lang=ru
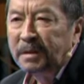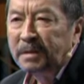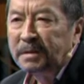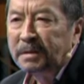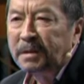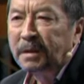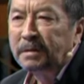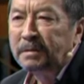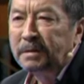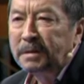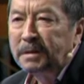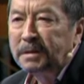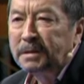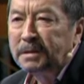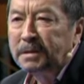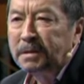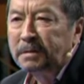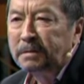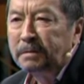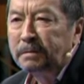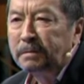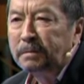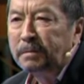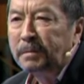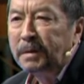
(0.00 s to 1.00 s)

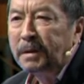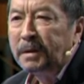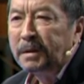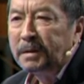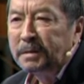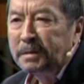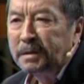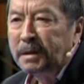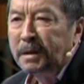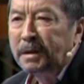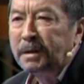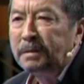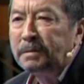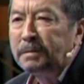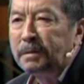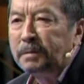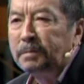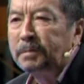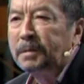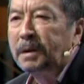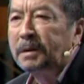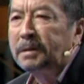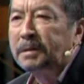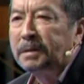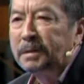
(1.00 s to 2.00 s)
доверчивым, наивным,
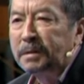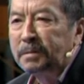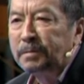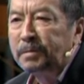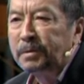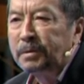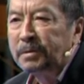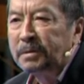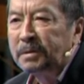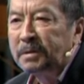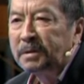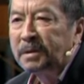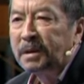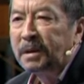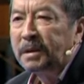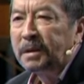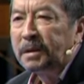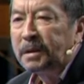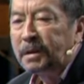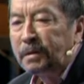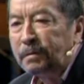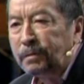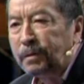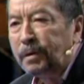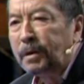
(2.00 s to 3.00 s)
как ребенок.
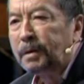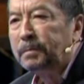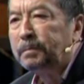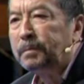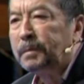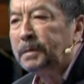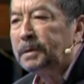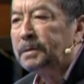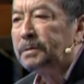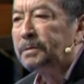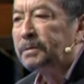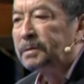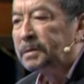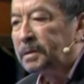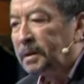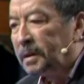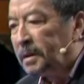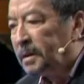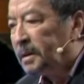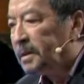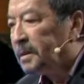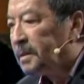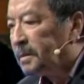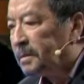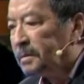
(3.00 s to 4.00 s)
Его обмануть
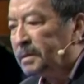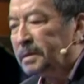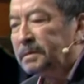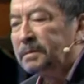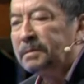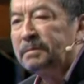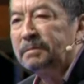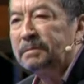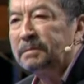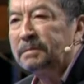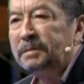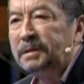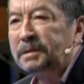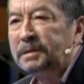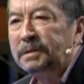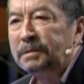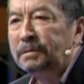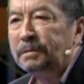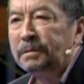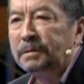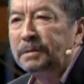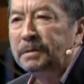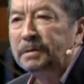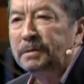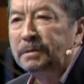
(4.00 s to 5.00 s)
э, ничего не